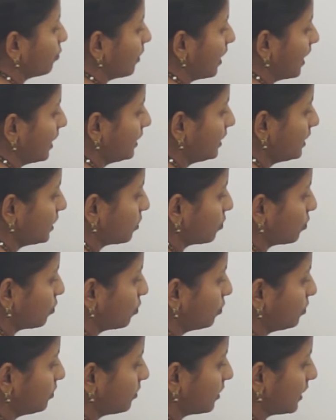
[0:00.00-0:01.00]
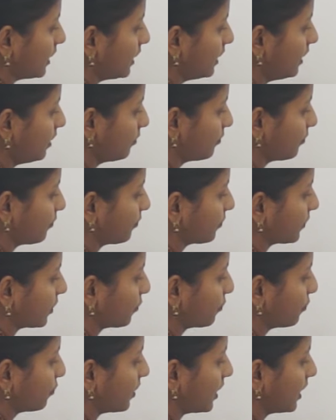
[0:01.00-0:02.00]
వన్ టూ త్రీ
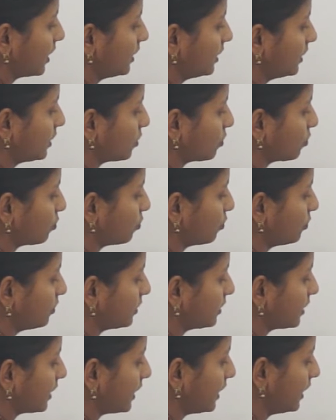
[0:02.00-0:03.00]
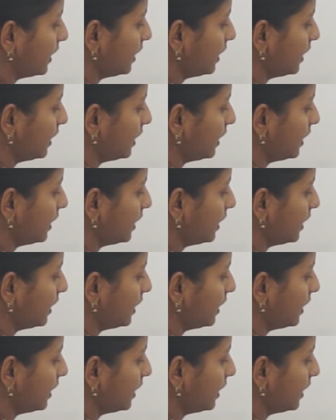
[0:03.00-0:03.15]
వన్ టూ త్రీ